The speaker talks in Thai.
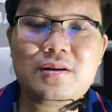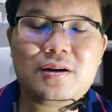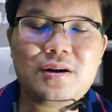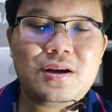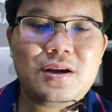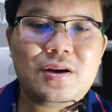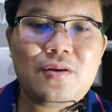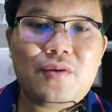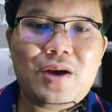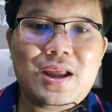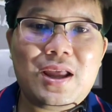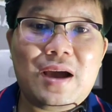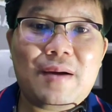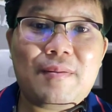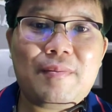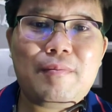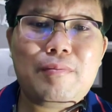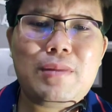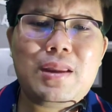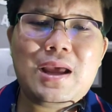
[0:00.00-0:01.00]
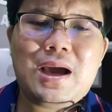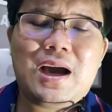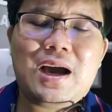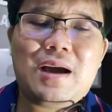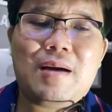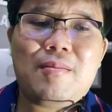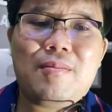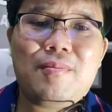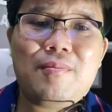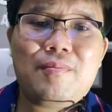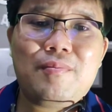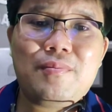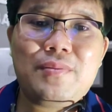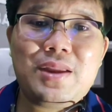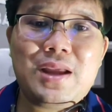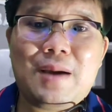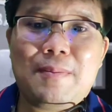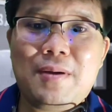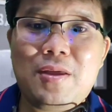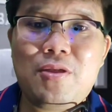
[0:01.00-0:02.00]
ก็คือว่าอย่าอย่า
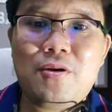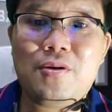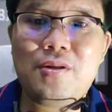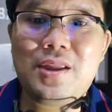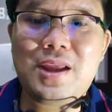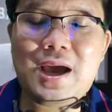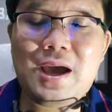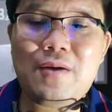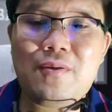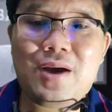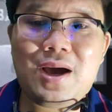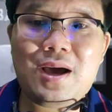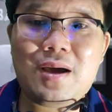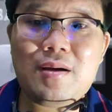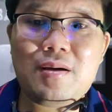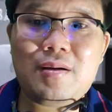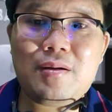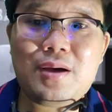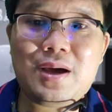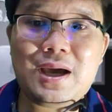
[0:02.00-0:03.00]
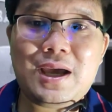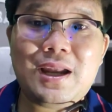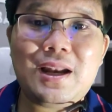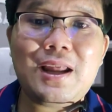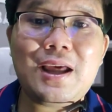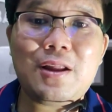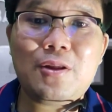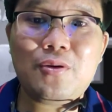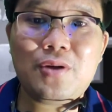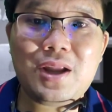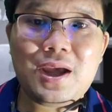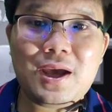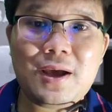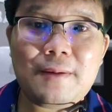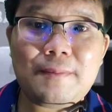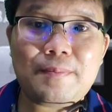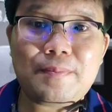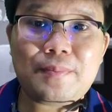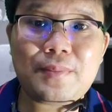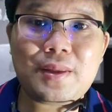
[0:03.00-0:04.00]
อย่าไปสนใจว่าไอเหรียญตัวเนี้ย
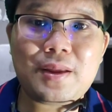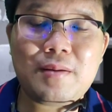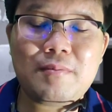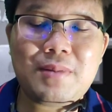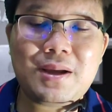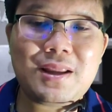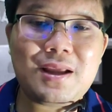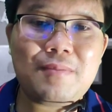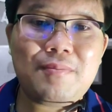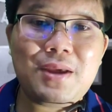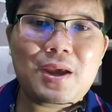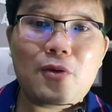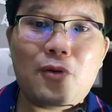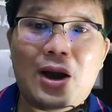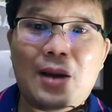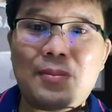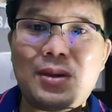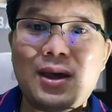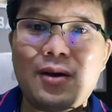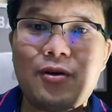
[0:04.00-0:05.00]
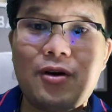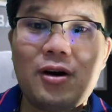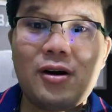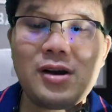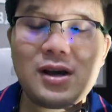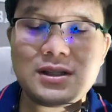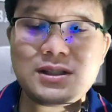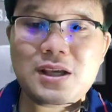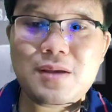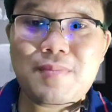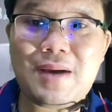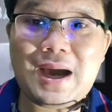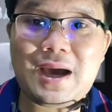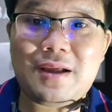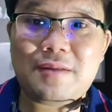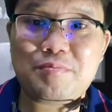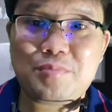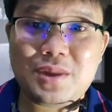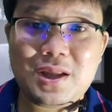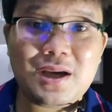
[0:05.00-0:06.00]
มันจะมีความเกี่ยวข้องกับชิบะ
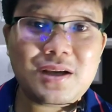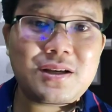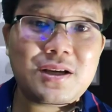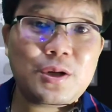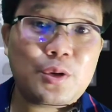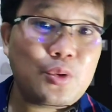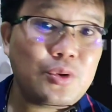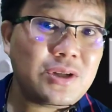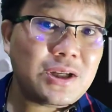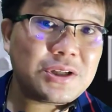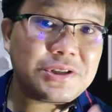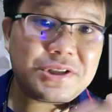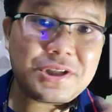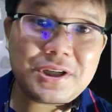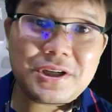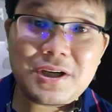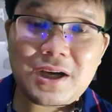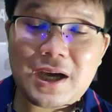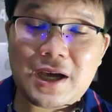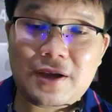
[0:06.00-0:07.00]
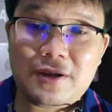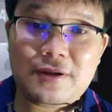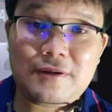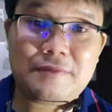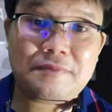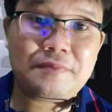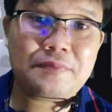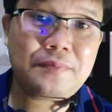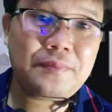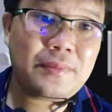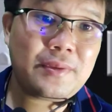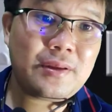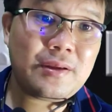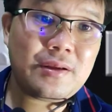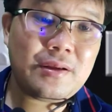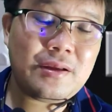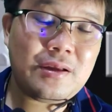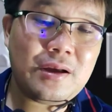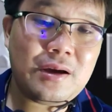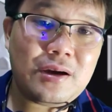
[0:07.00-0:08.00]
ถ้าเกิดคุณจะซื้อ
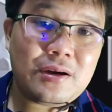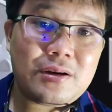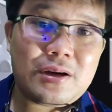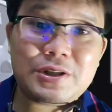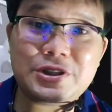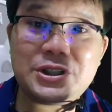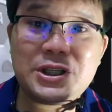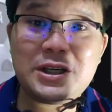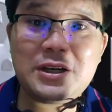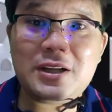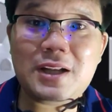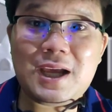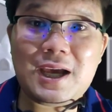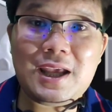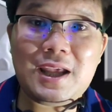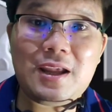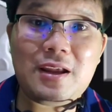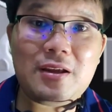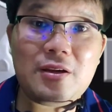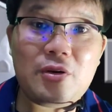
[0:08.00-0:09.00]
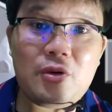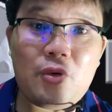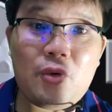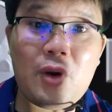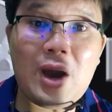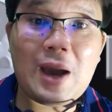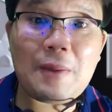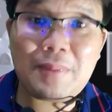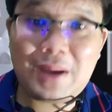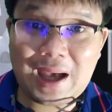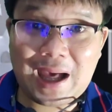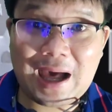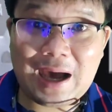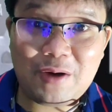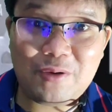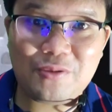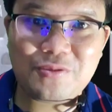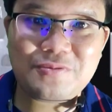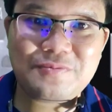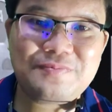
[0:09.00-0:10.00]
ก็ซื้อในความกา
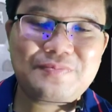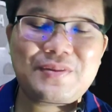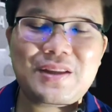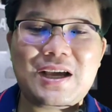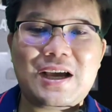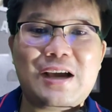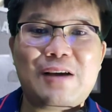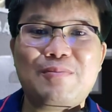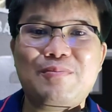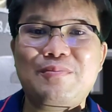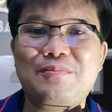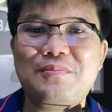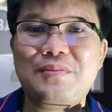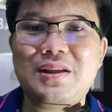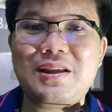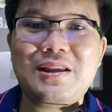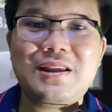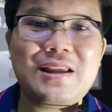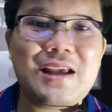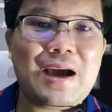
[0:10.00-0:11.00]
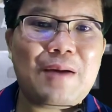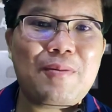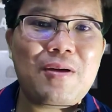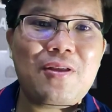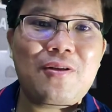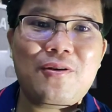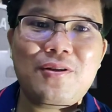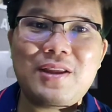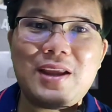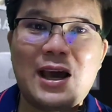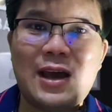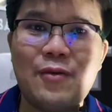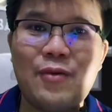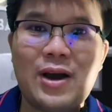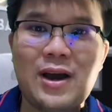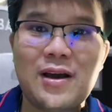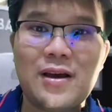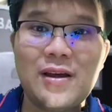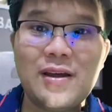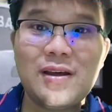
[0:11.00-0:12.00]
วนะครับอย่าไปสนใจ
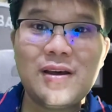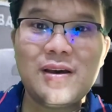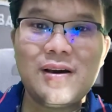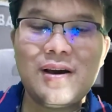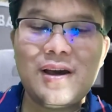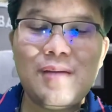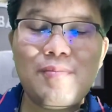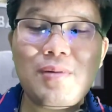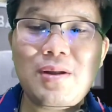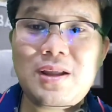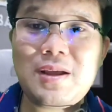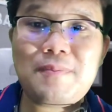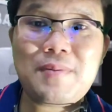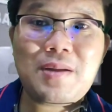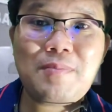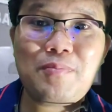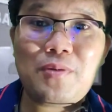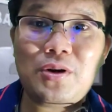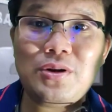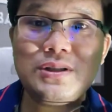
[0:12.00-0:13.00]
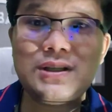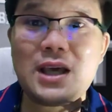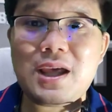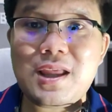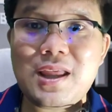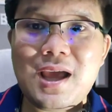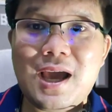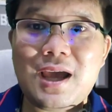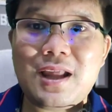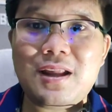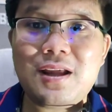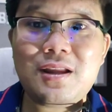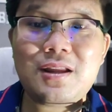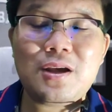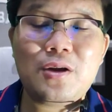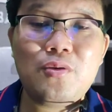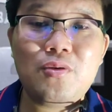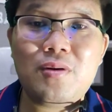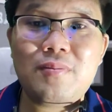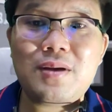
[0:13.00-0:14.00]
ว่าเฮ้ยมันจะเป็นโปรเจกต์ใหญ่ที่
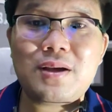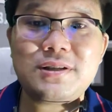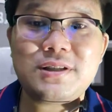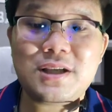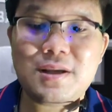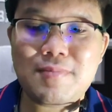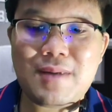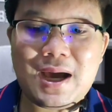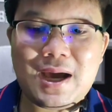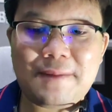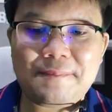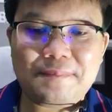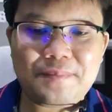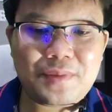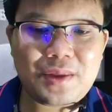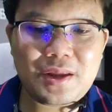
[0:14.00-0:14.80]
จะร่วมกับชิบะ